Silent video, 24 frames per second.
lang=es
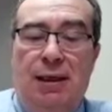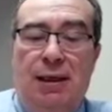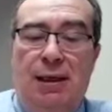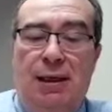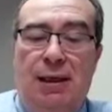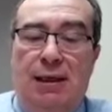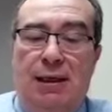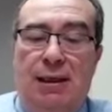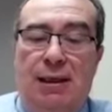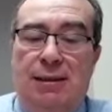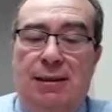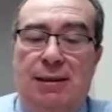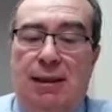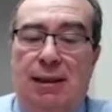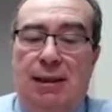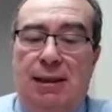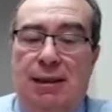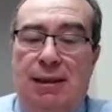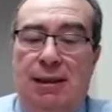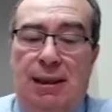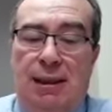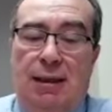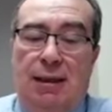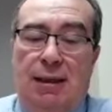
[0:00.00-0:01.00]
eh, se
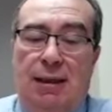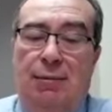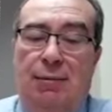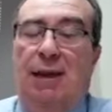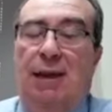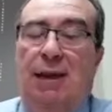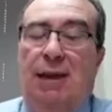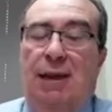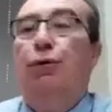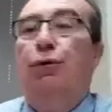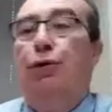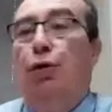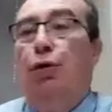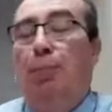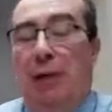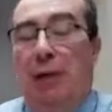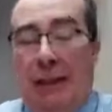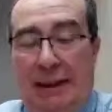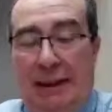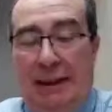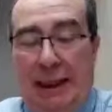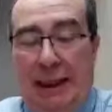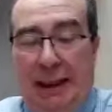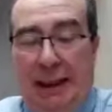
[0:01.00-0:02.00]
realizaba la instrucción
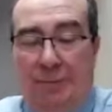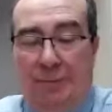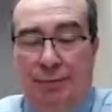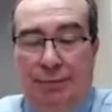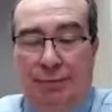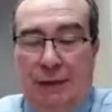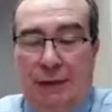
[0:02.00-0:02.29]
militar.